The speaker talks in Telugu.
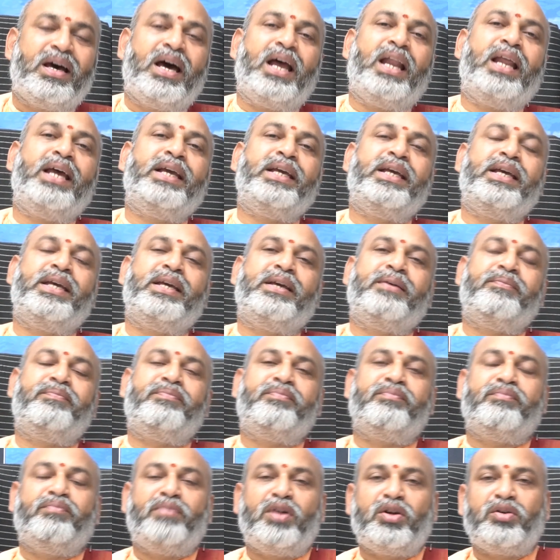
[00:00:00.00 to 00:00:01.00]
అలాగే
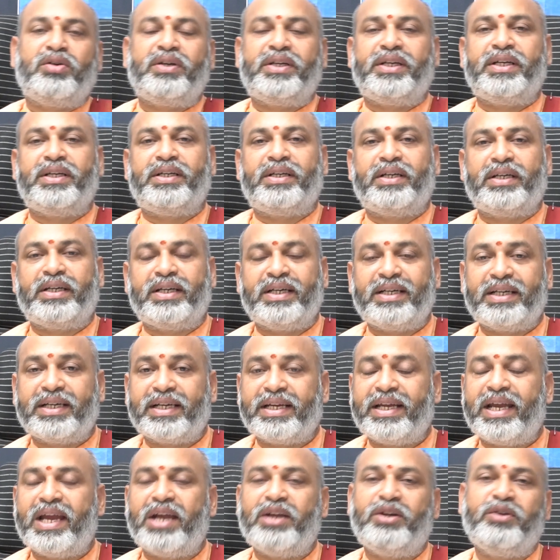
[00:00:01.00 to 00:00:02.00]
మరొకటి ఏంటంటే
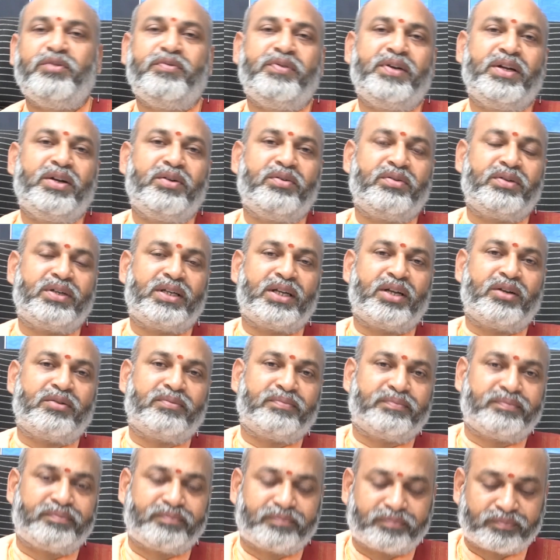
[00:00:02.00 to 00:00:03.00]
క్రియేటివ్ ఫీల్డ్లో ఉంటారు
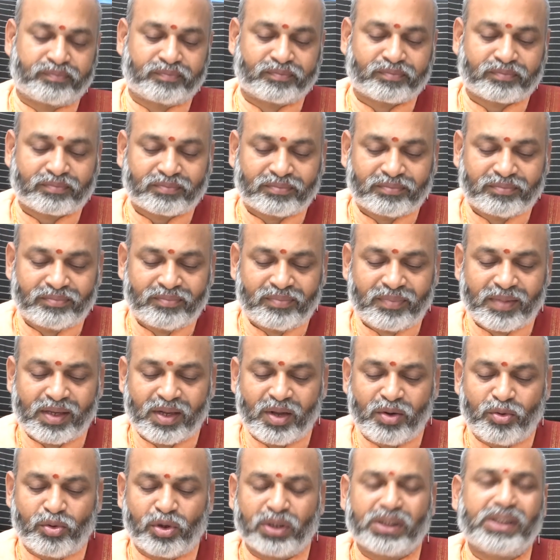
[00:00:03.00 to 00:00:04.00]

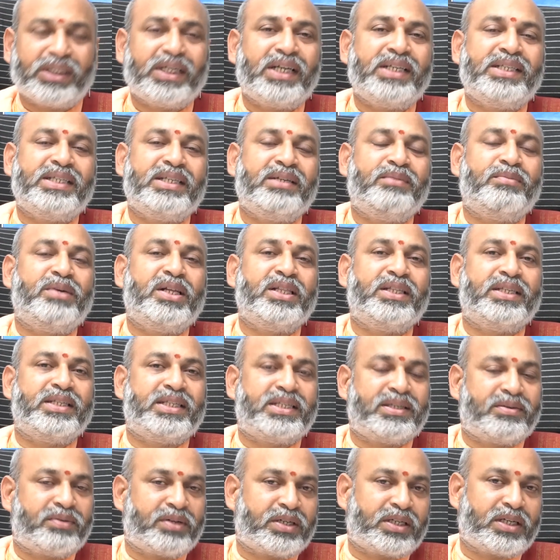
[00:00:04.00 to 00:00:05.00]
కొత్తగా సినిమాలు
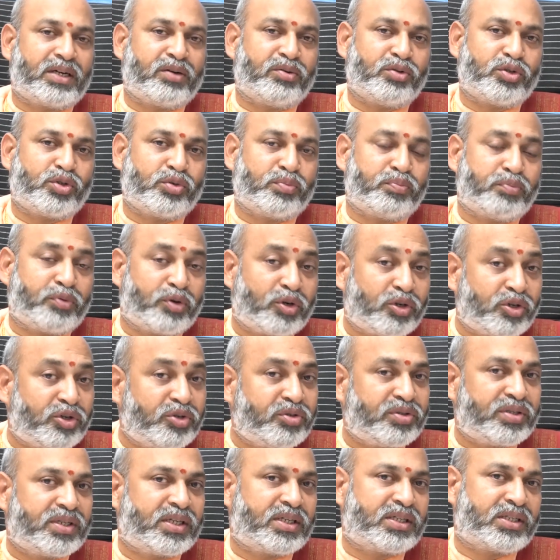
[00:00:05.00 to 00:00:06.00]
తీసేవారు కావచ్చు
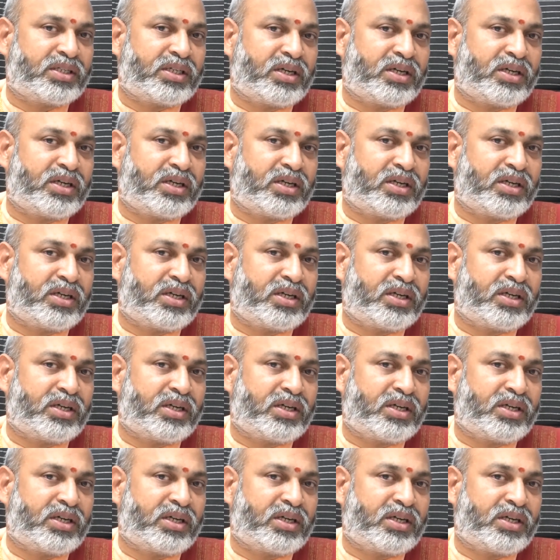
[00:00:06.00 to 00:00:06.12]
ప్రొడ్యూసర్స్